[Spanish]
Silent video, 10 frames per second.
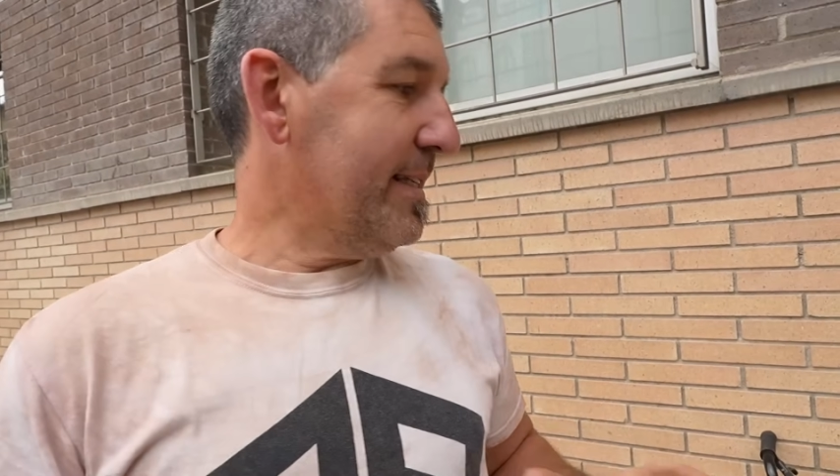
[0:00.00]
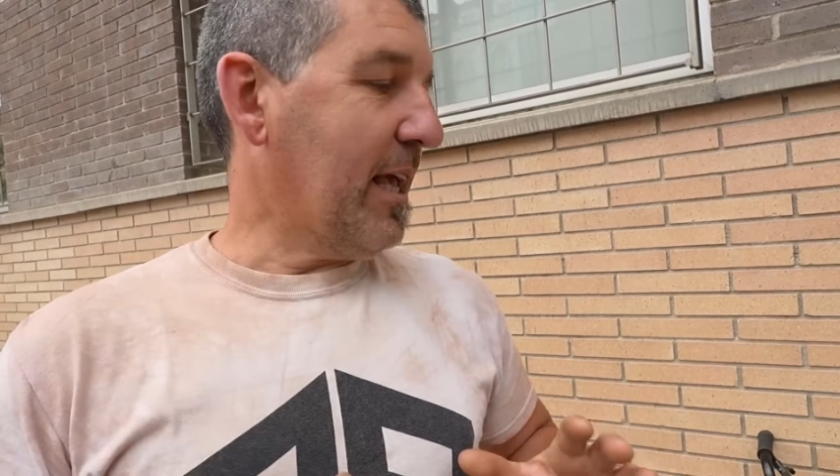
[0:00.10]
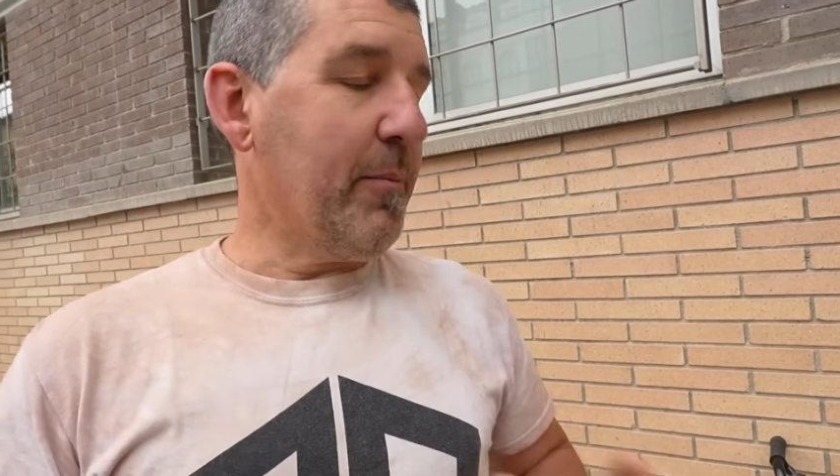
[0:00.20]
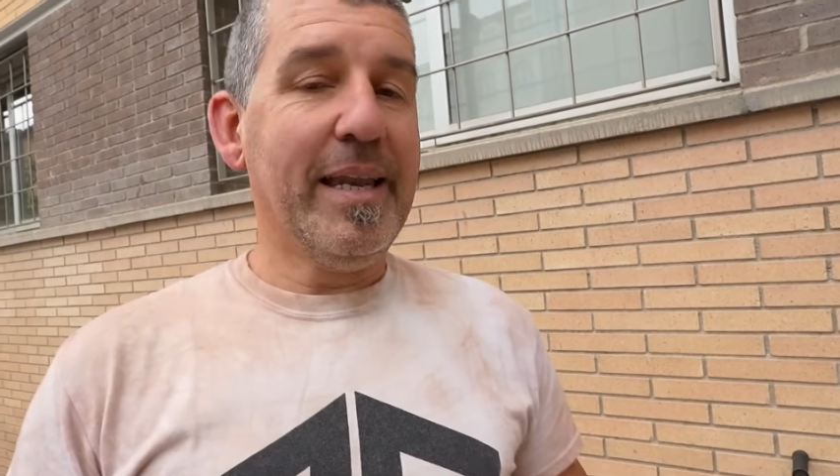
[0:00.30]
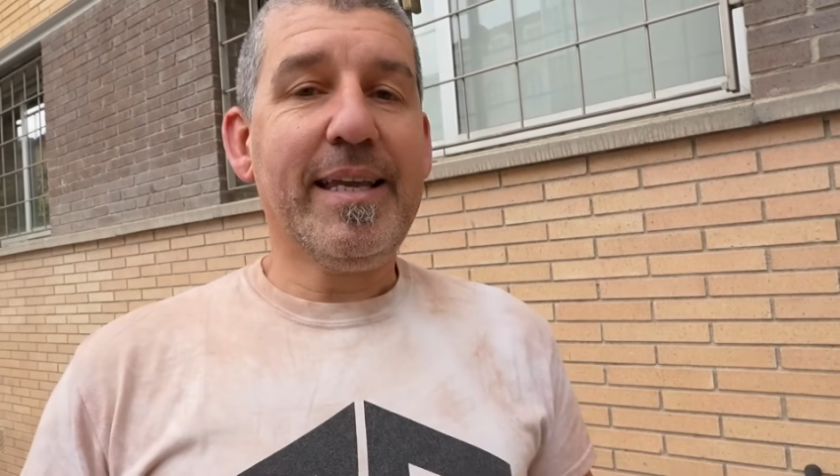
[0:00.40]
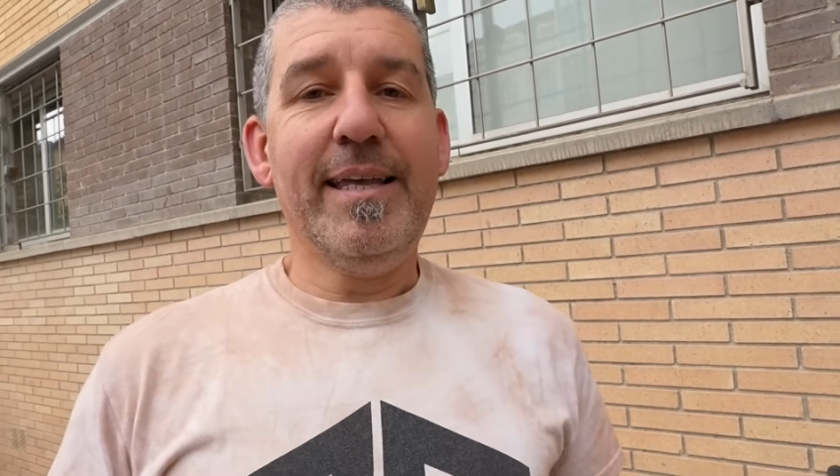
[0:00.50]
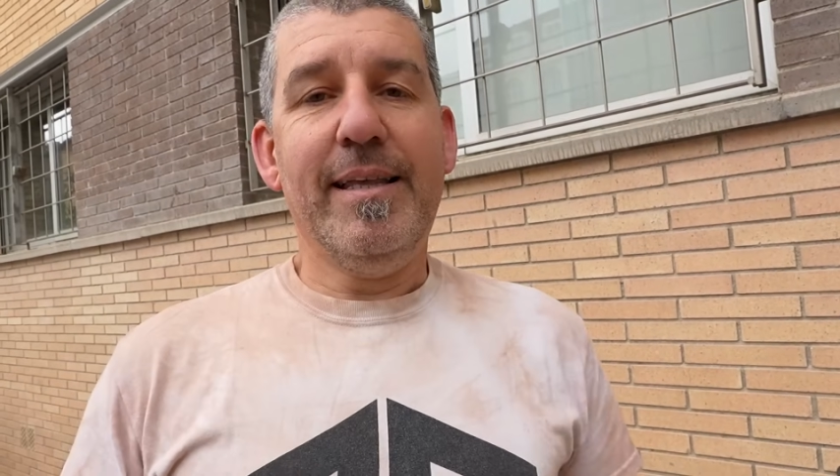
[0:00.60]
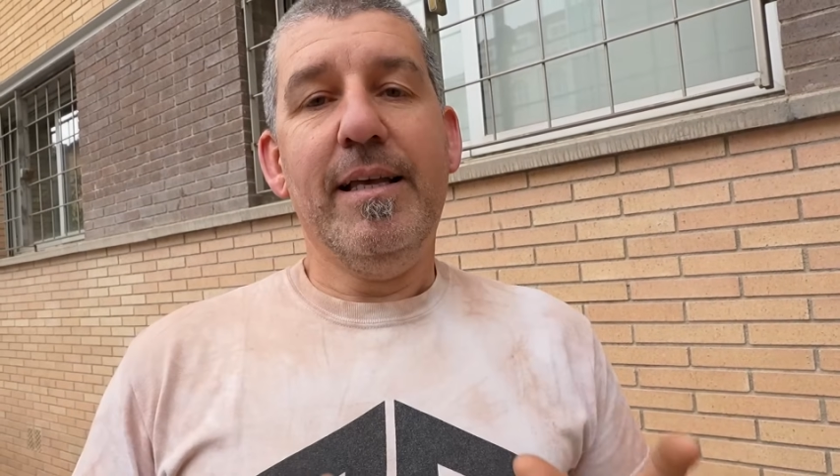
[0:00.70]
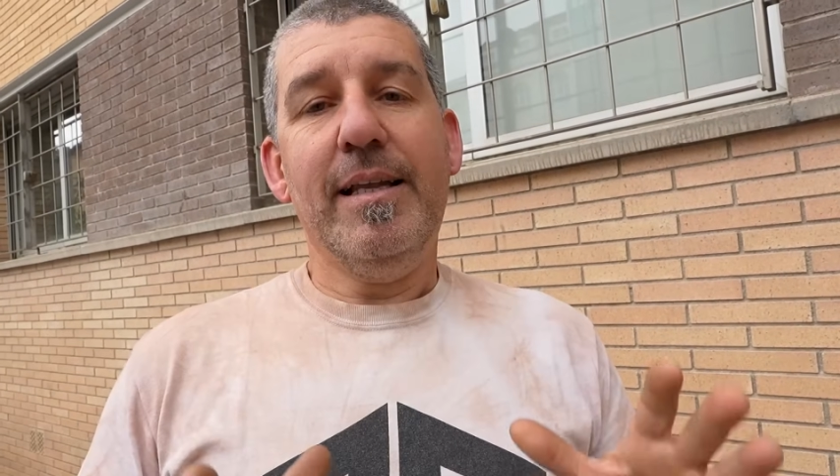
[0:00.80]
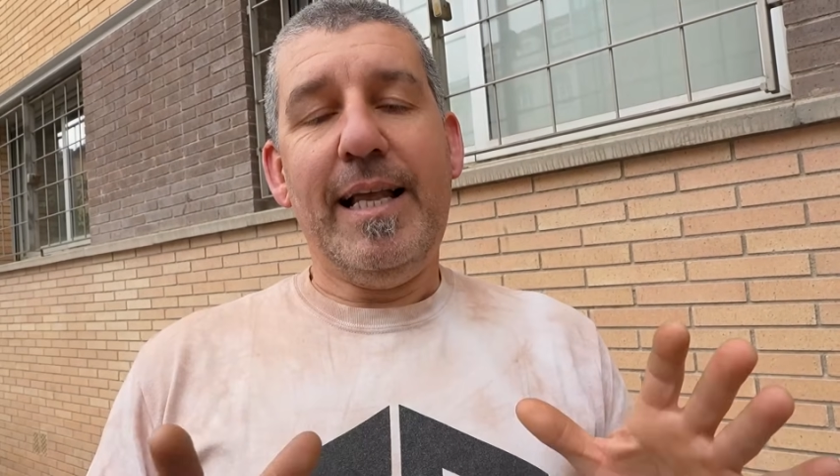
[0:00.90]
saber
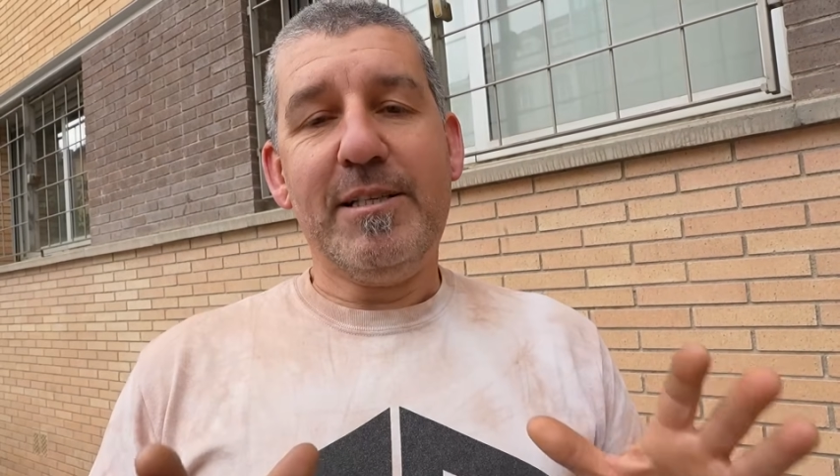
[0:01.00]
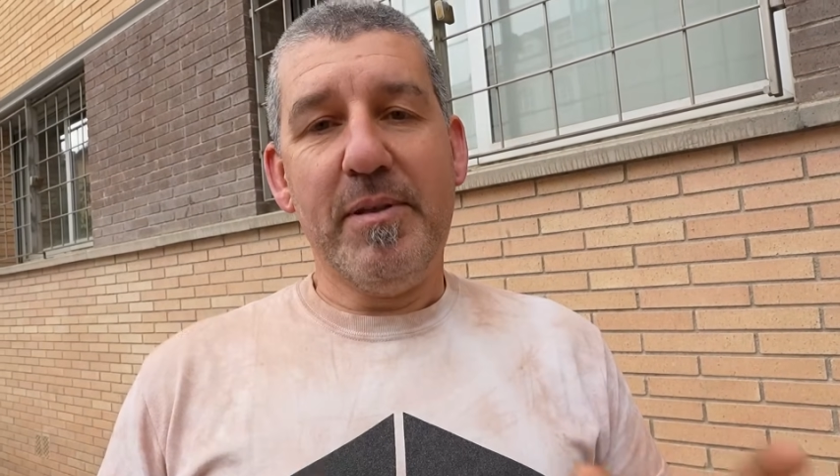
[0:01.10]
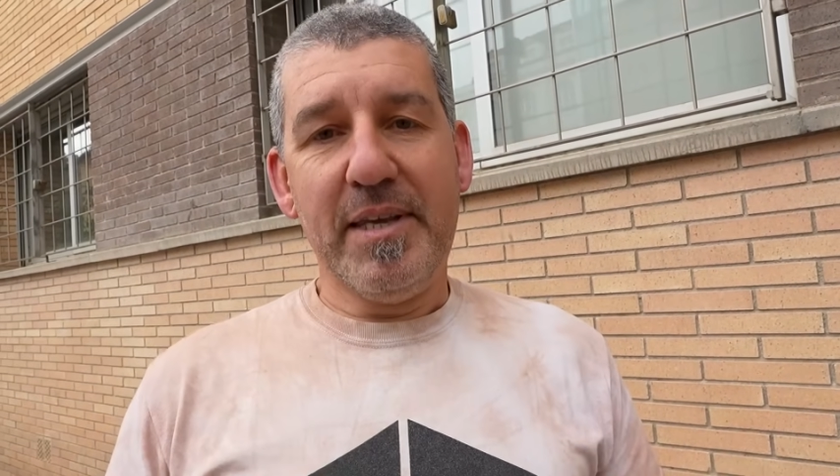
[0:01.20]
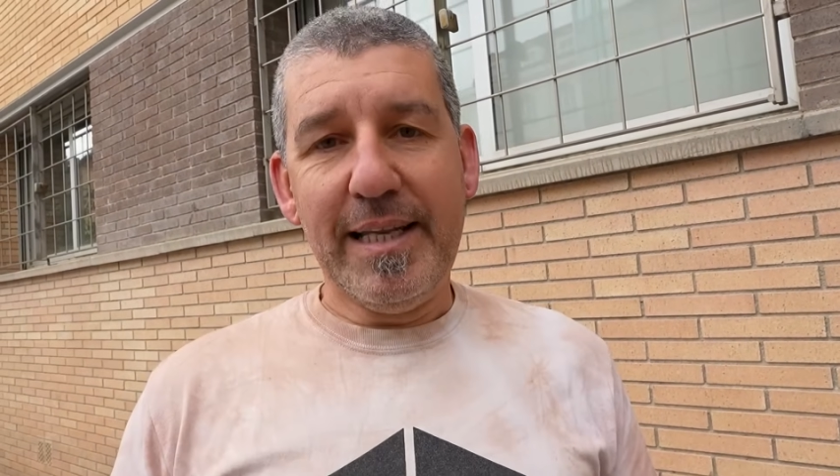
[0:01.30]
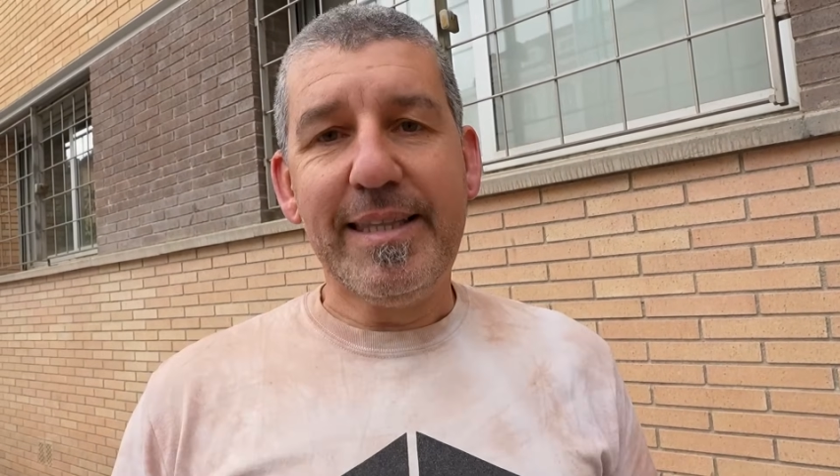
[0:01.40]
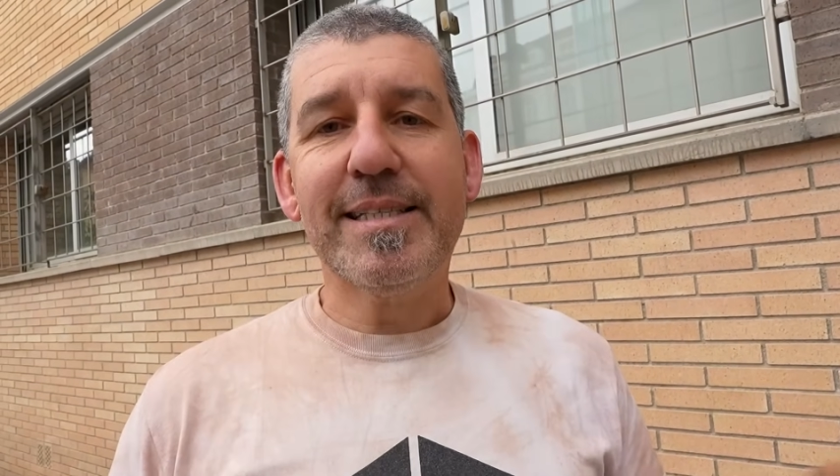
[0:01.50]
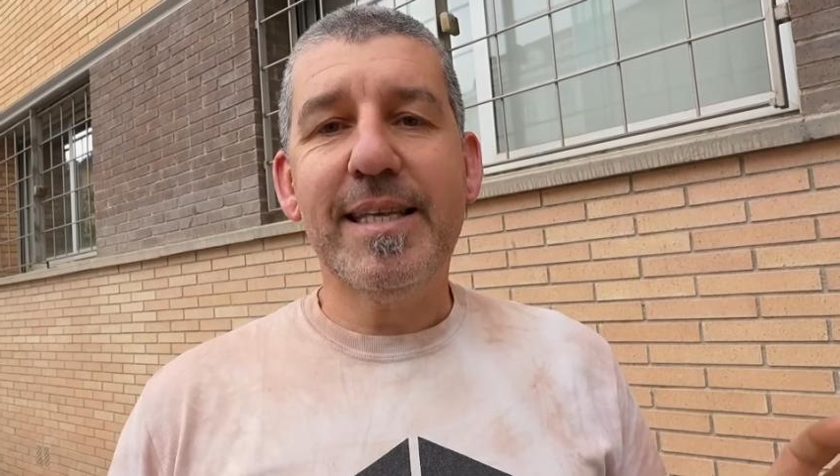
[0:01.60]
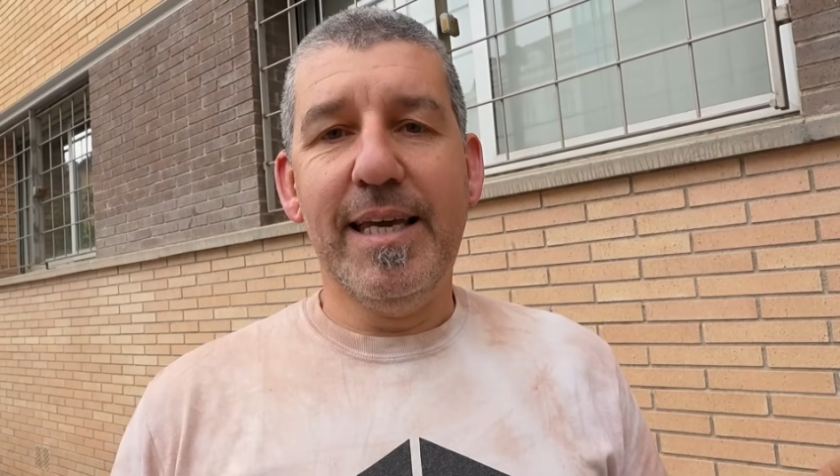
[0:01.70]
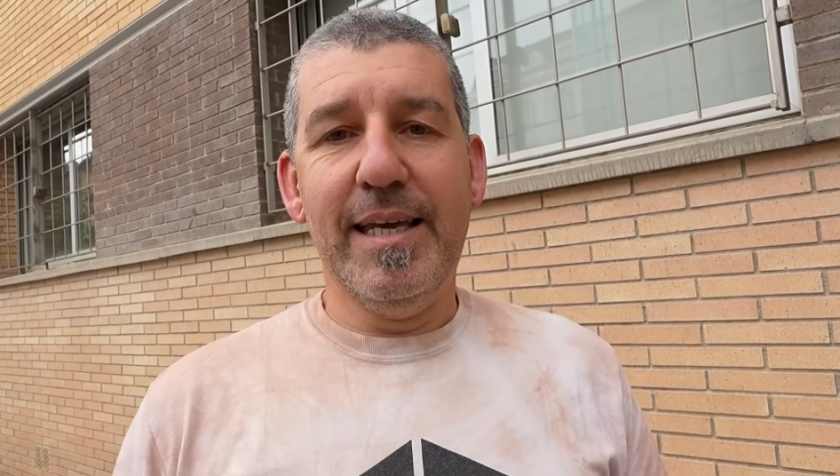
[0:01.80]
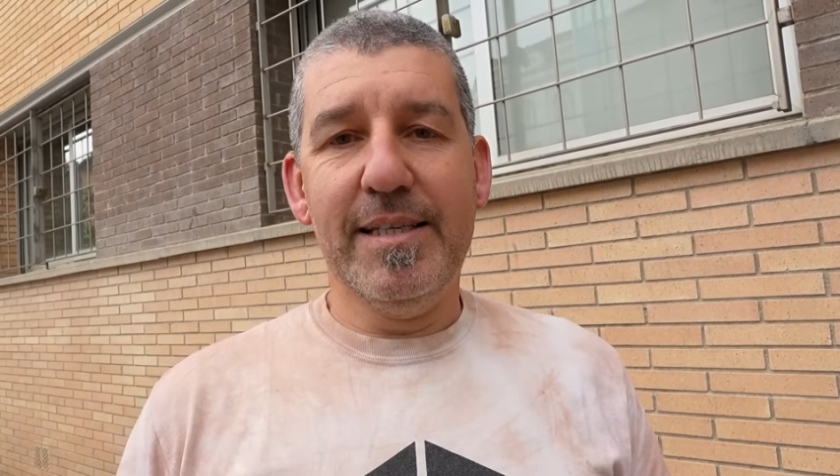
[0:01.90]
que las bicicletas
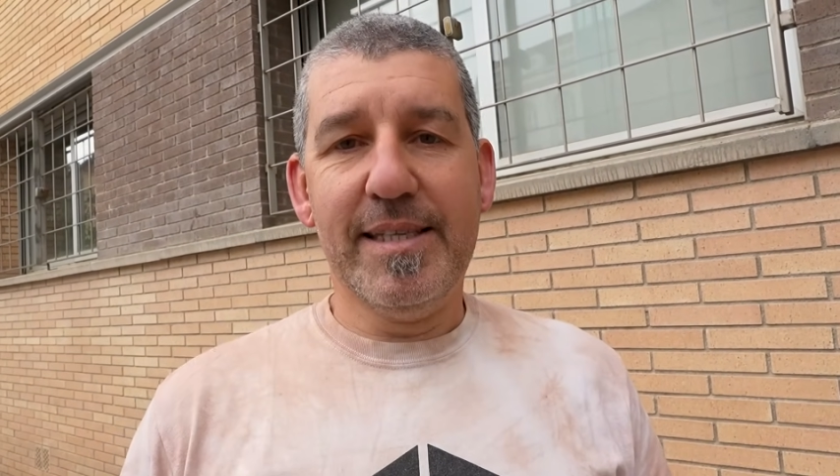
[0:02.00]
de